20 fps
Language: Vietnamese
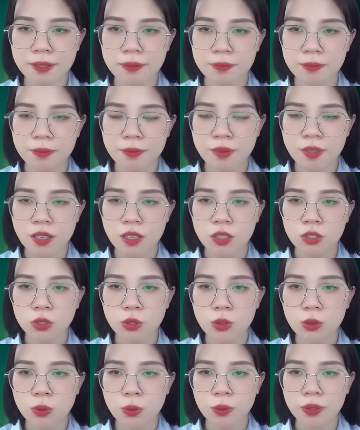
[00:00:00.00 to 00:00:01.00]
Lâm Hân,
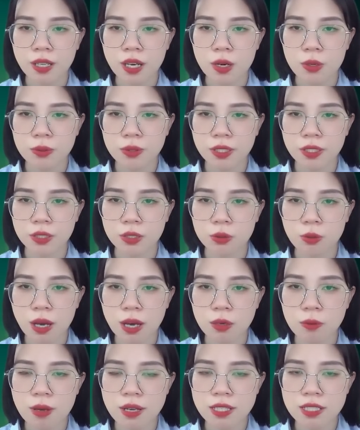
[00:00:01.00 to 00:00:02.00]
có ai đón cô
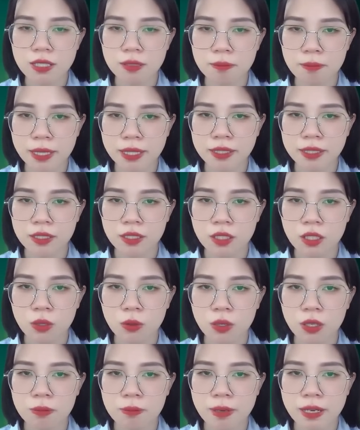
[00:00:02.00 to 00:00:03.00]
không?
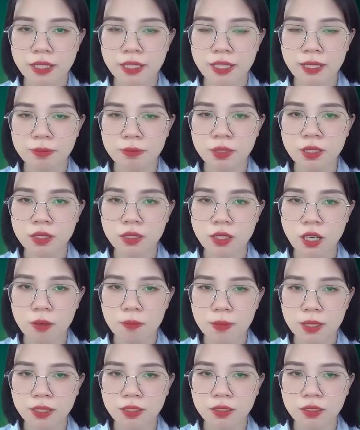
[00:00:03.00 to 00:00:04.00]
Tôi thôi dùng ánh mắt
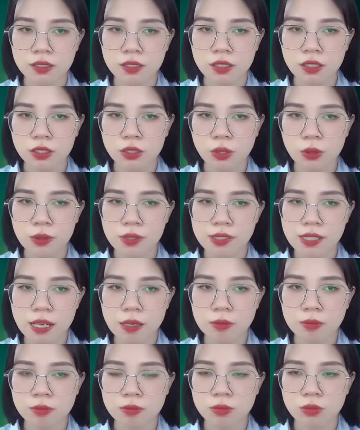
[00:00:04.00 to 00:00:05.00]
nhìn đứa ngốc để nhìn
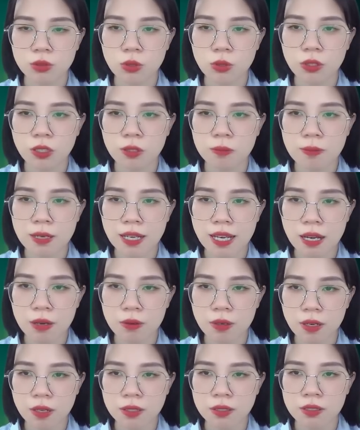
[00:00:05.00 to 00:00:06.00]
cô ta.
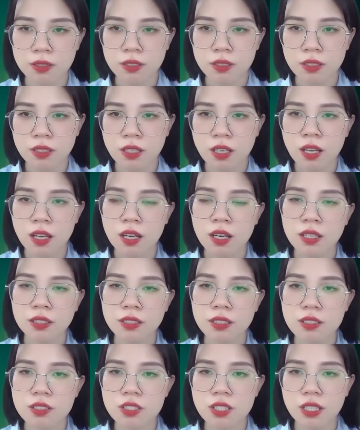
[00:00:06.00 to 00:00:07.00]
Tôi có ô mà.
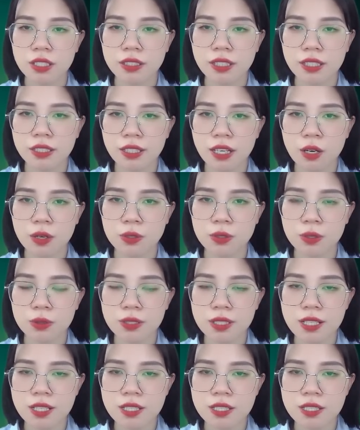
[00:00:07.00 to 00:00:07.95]
Cô ấy có tôi.